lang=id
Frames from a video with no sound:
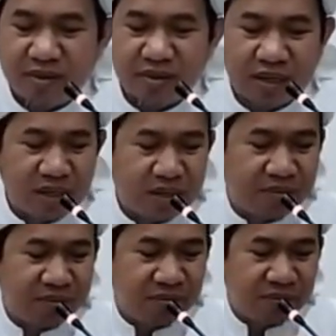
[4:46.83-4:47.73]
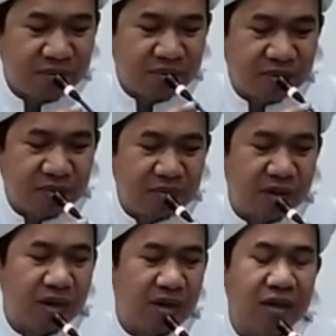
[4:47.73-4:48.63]
Saya
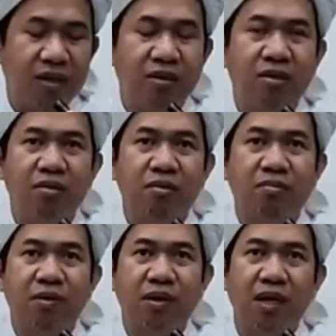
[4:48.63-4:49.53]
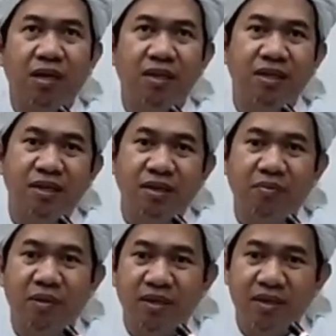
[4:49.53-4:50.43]
peng, uh, pernah datang
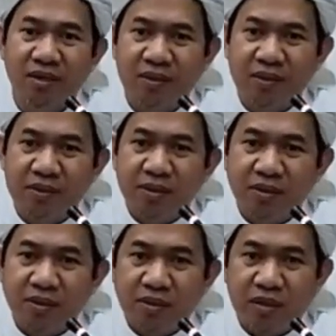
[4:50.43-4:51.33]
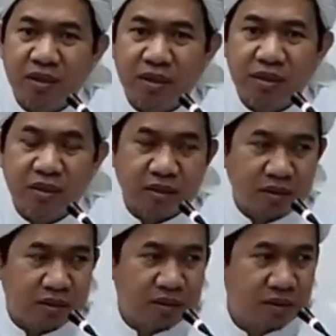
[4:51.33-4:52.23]
kepada uh,
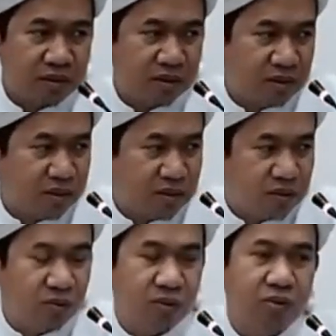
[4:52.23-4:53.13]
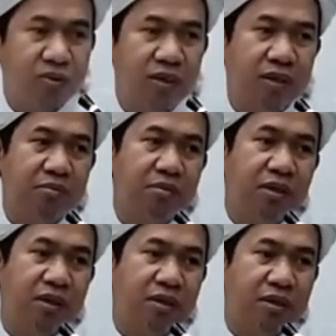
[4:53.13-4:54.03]
dulu ya,
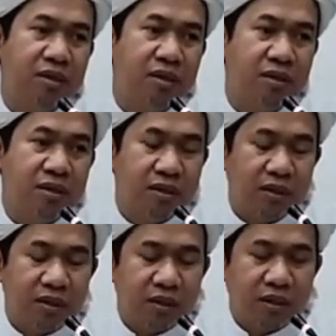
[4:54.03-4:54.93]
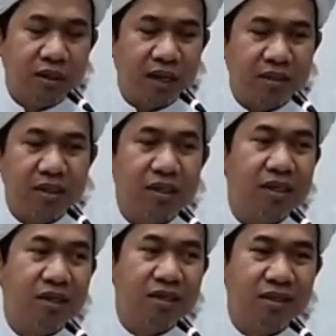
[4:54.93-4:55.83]
uh, di
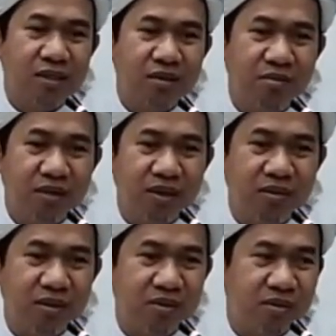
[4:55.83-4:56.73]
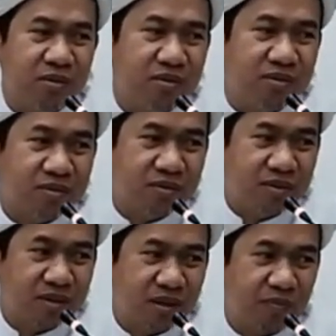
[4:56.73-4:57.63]
ya Jadi beliau itu
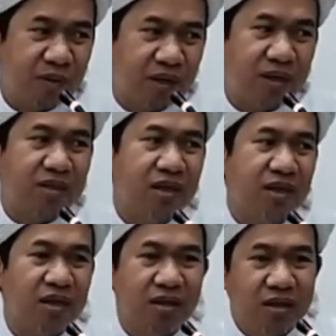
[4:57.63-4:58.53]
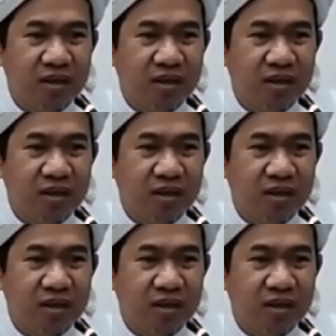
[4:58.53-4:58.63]
kepengen saya